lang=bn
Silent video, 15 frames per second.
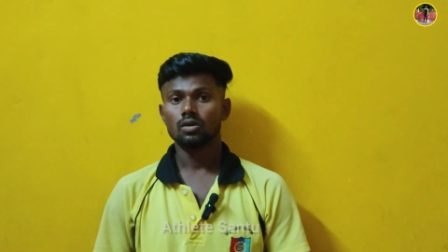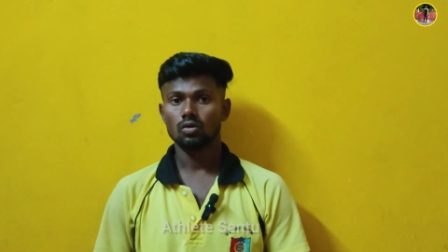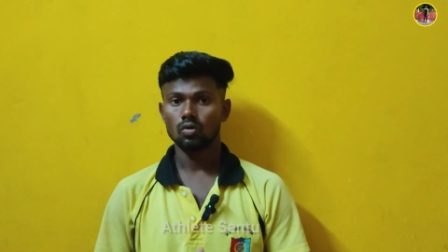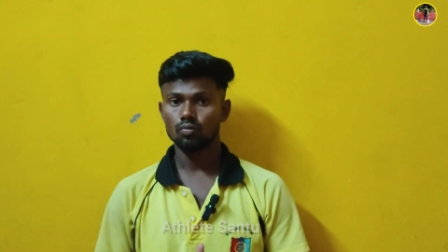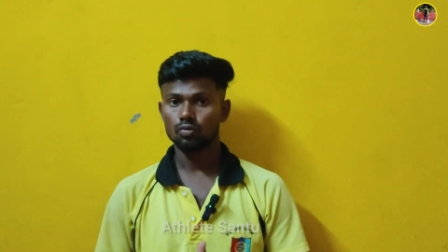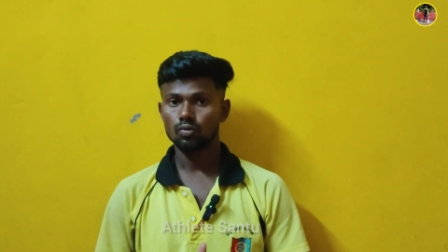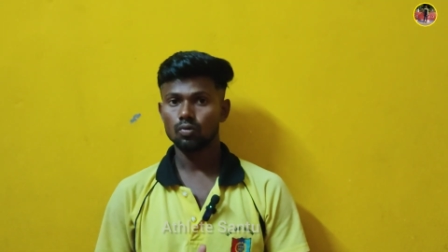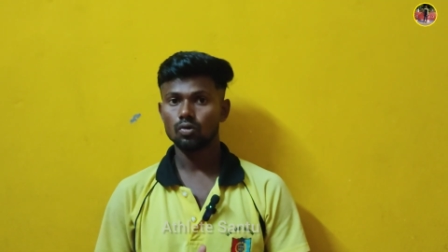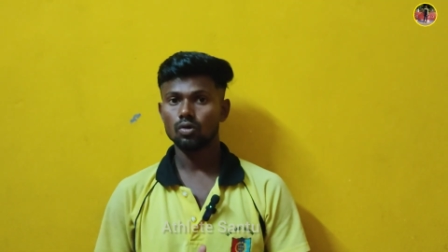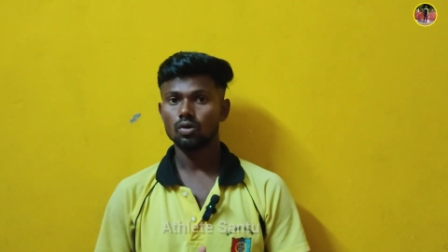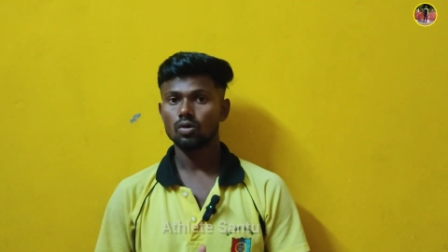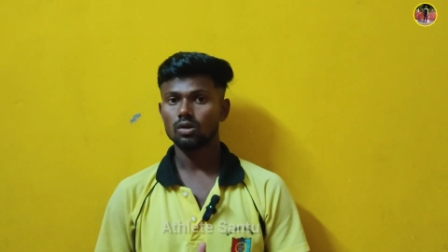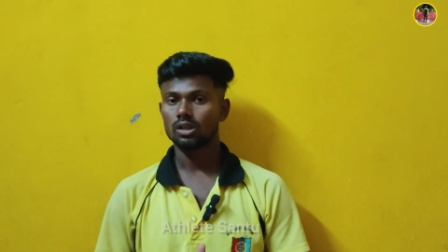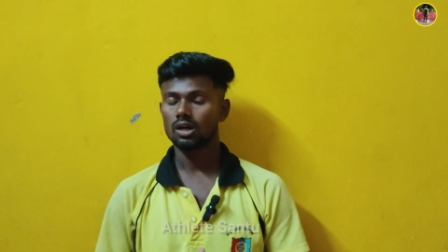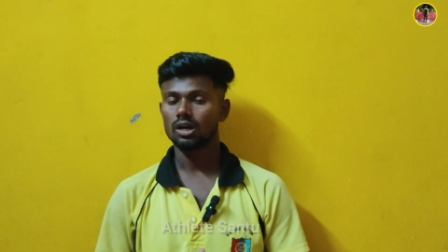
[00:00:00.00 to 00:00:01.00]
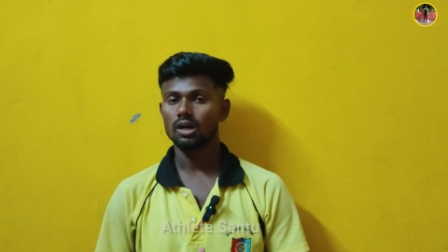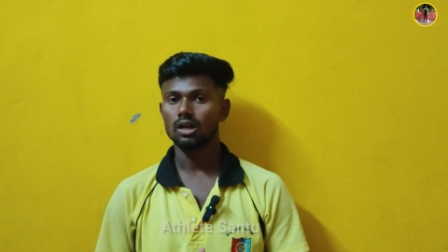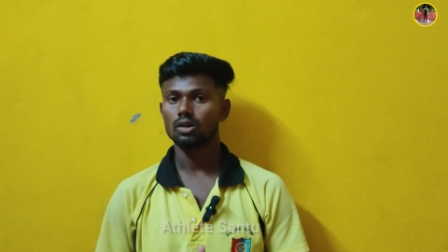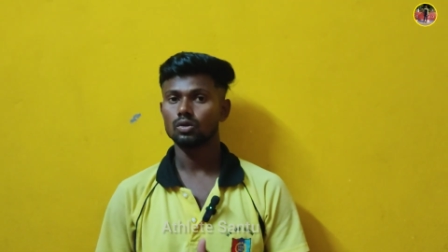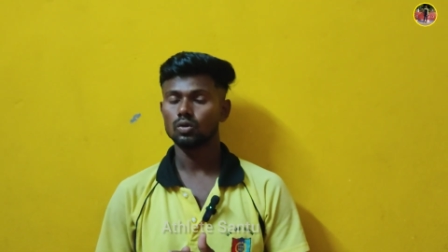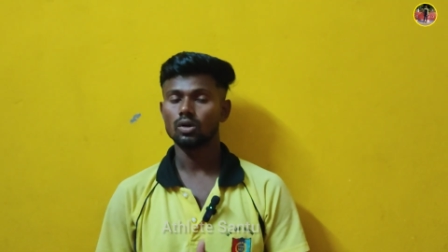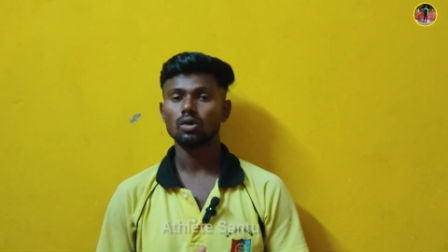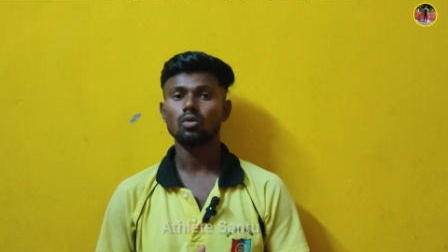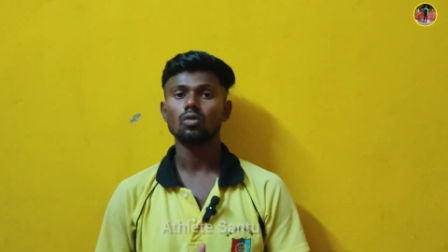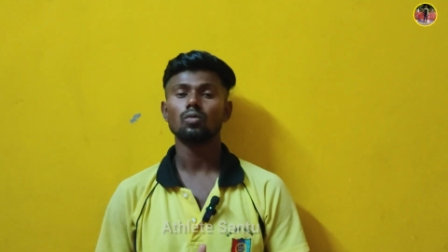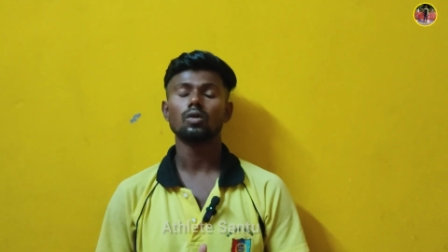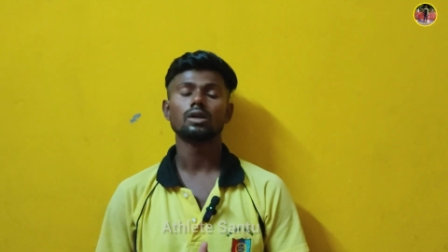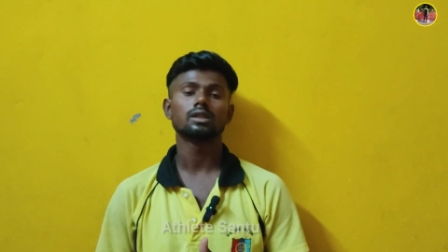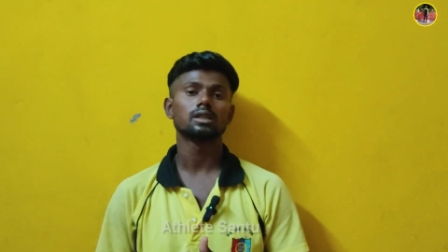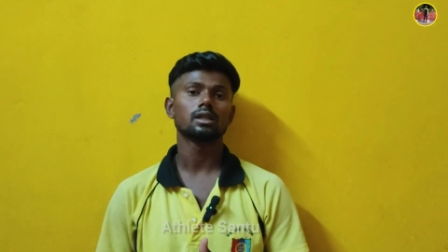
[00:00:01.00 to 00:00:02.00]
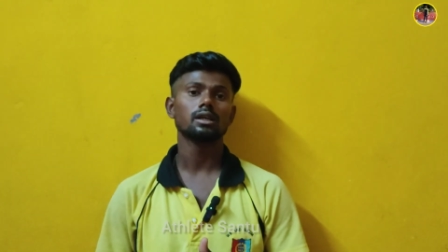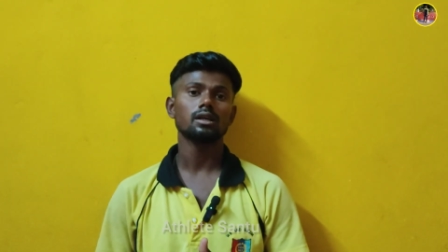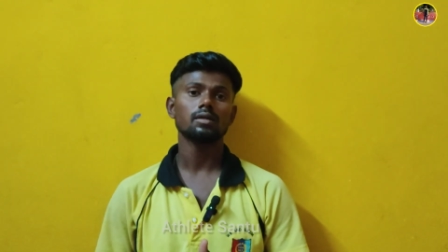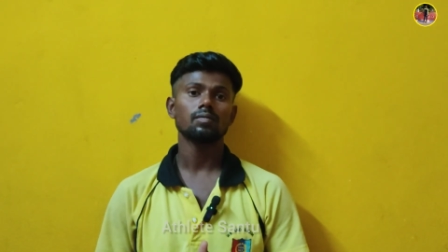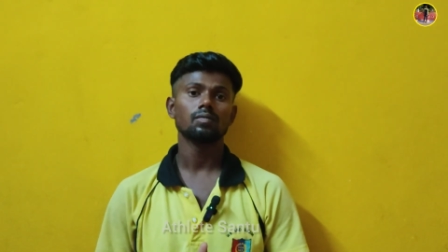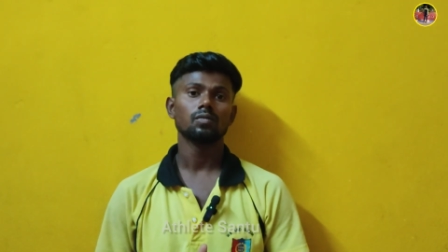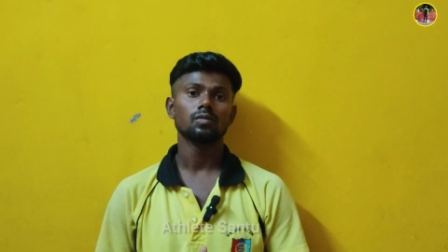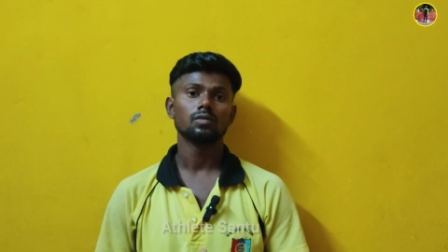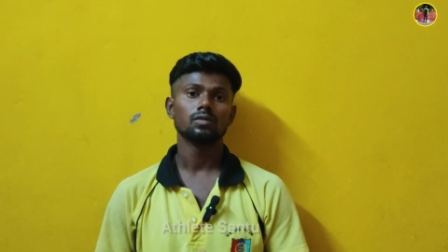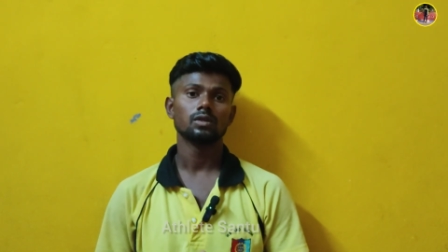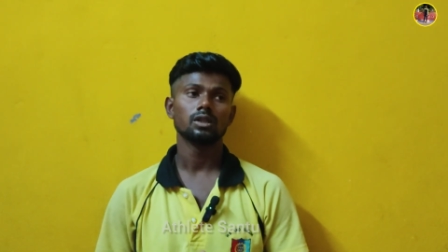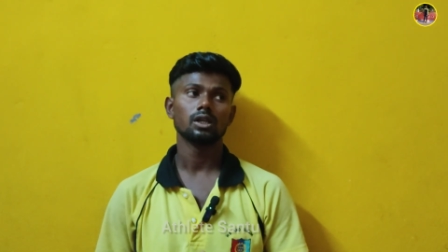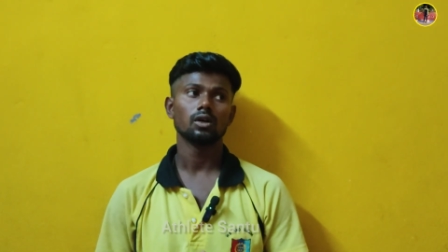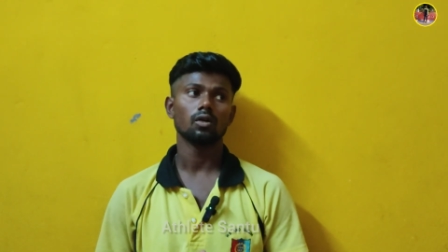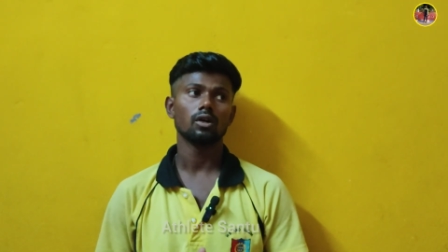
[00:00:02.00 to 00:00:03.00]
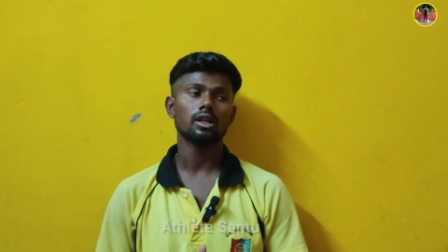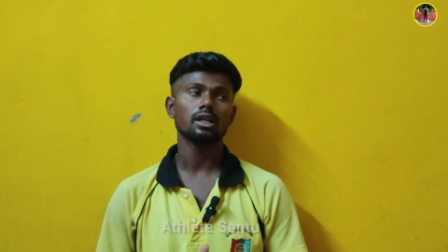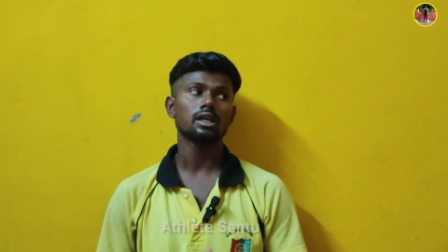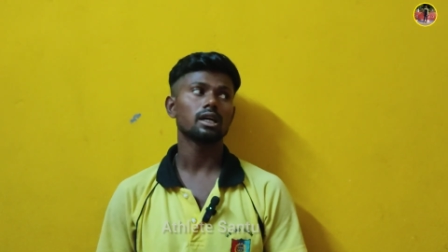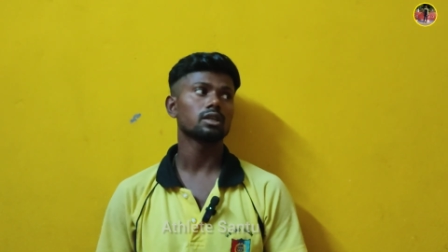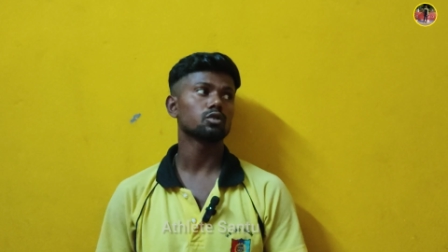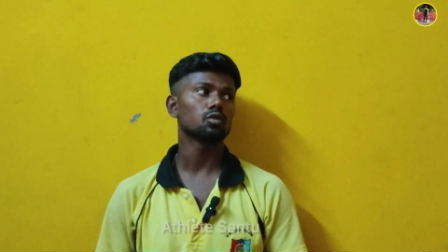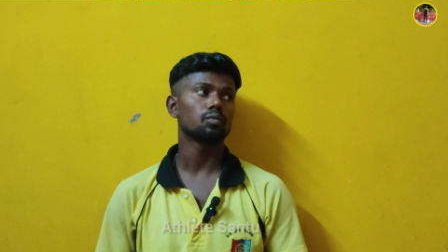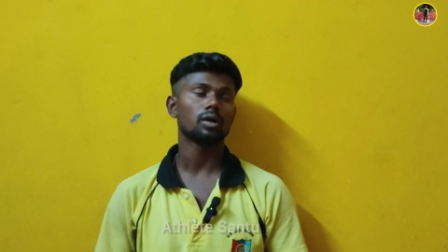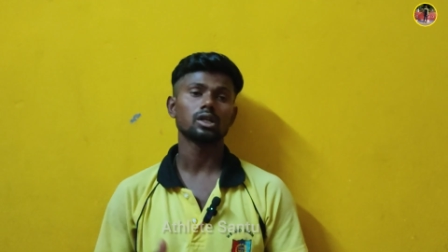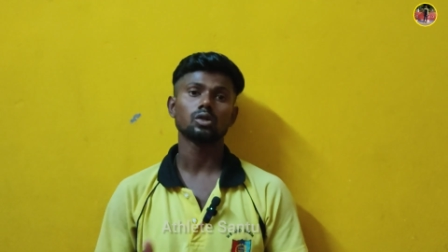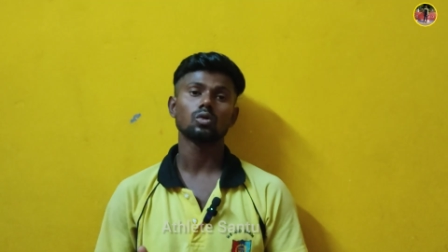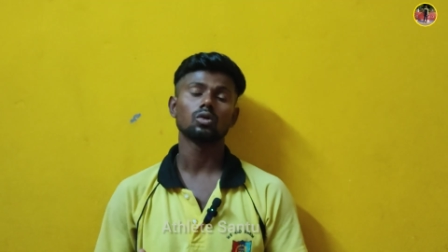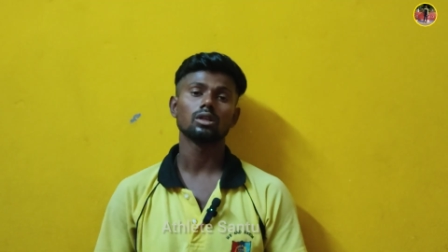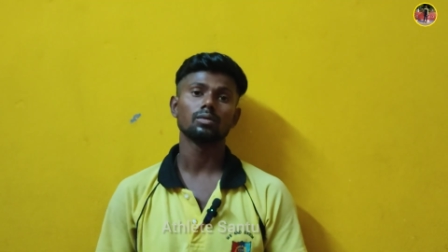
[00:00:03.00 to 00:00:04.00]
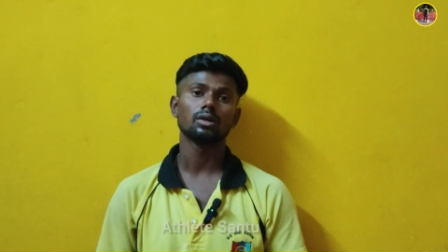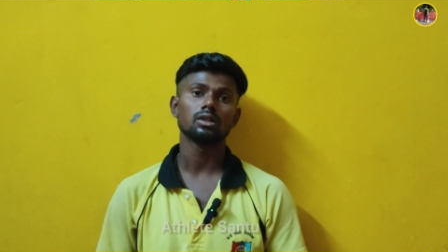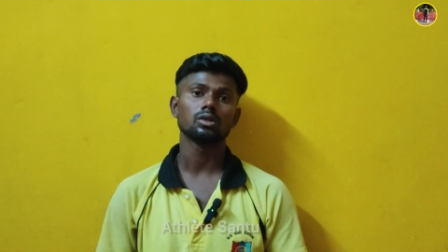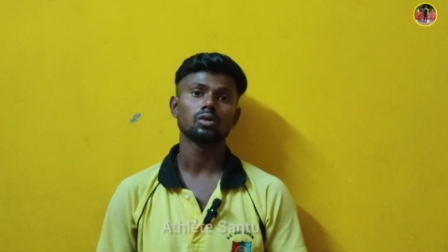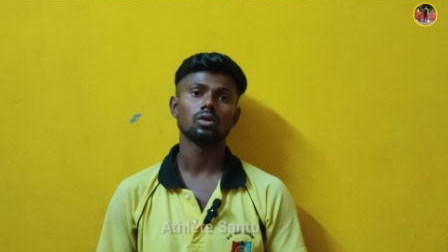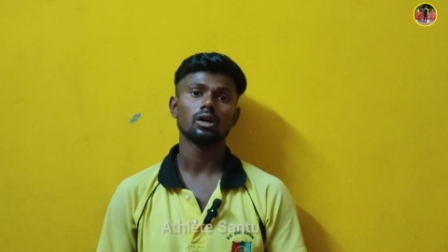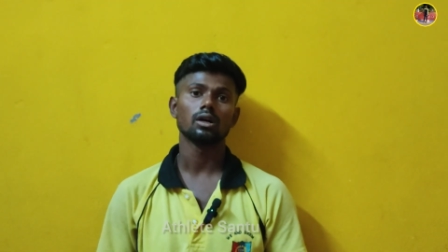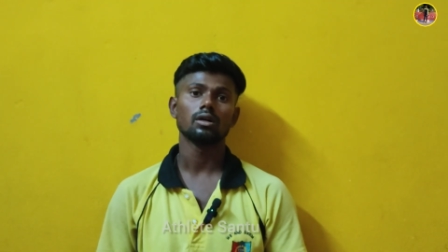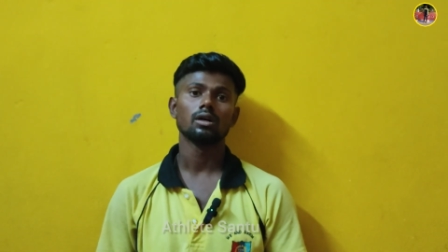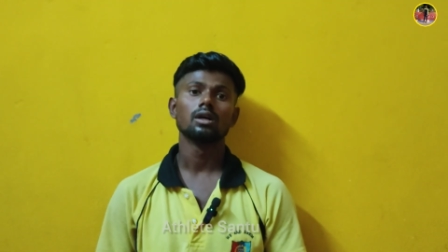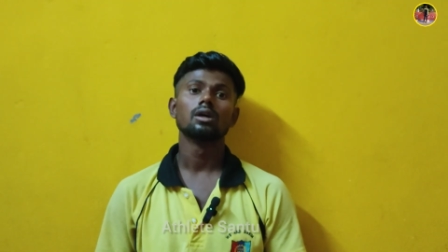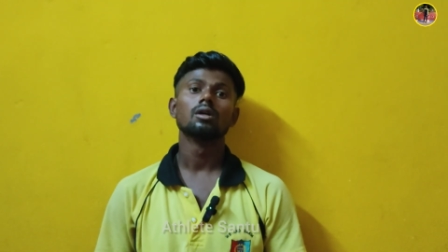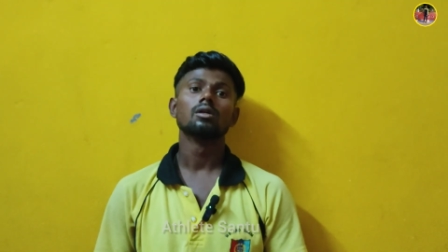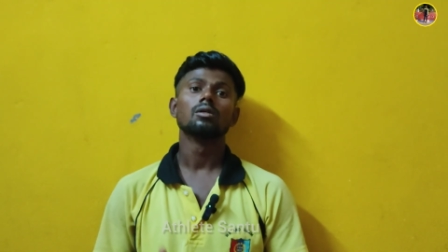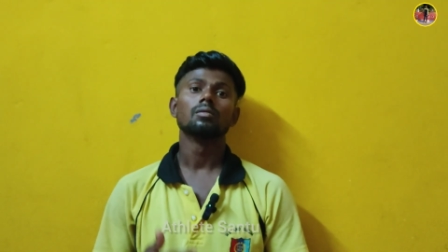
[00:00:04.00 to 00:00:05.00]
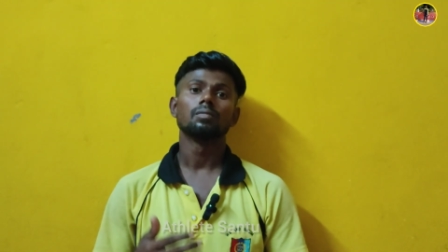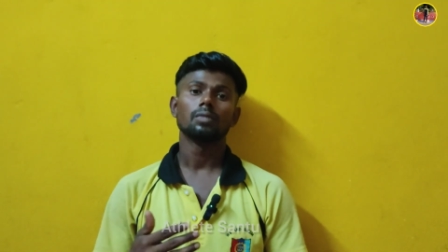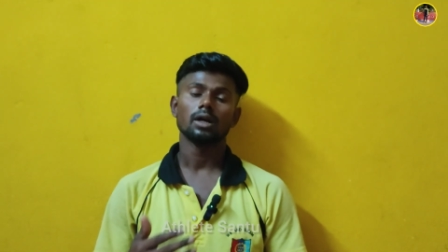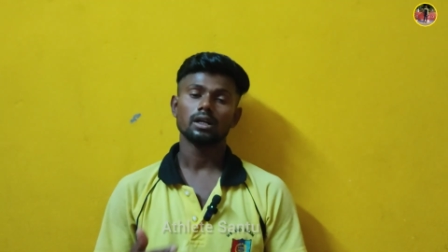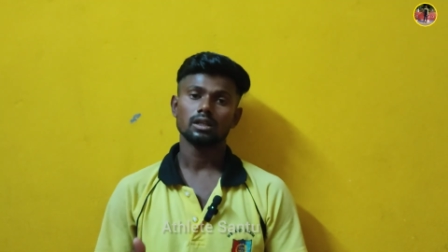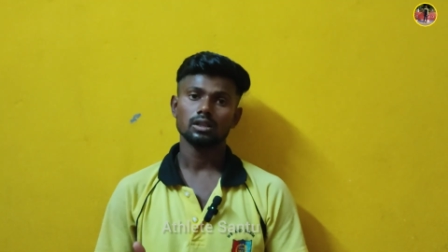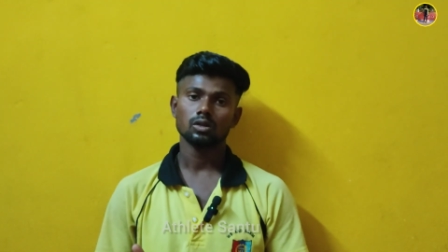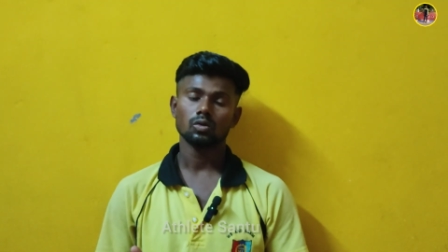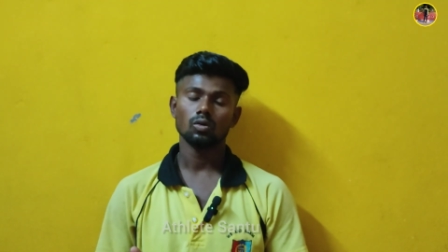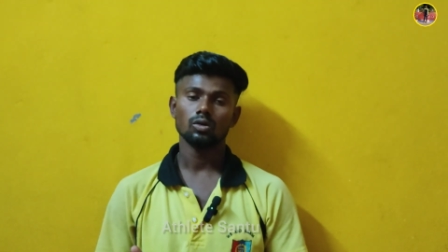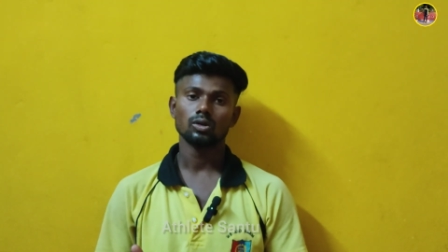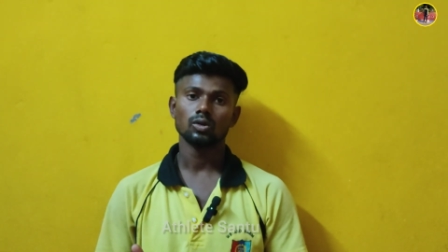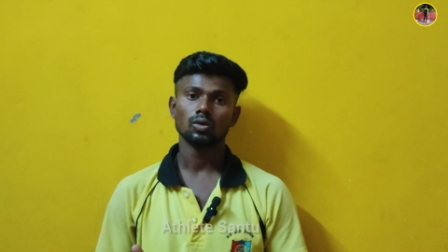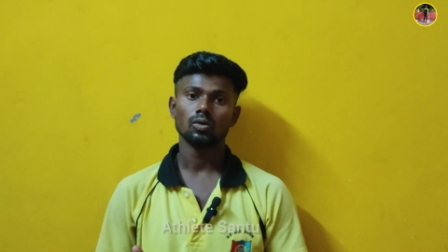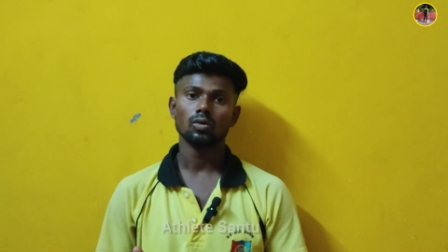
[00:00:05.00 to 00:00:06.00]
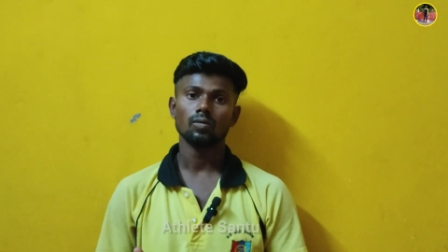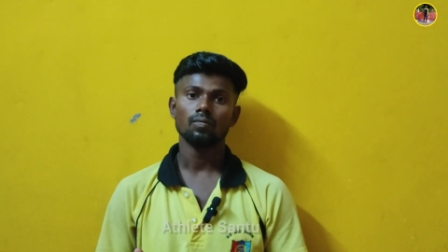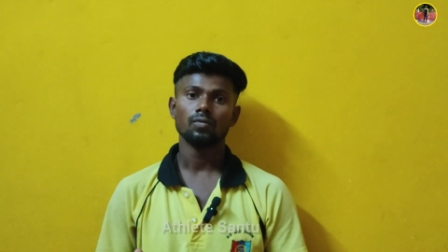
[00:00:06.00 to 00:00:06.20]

গুরুত্বপূর্ণ কথা আলোচনা করব আজকে যে অনেকে আছো পাস করতে পারছো না প্র্যাকটিস করছো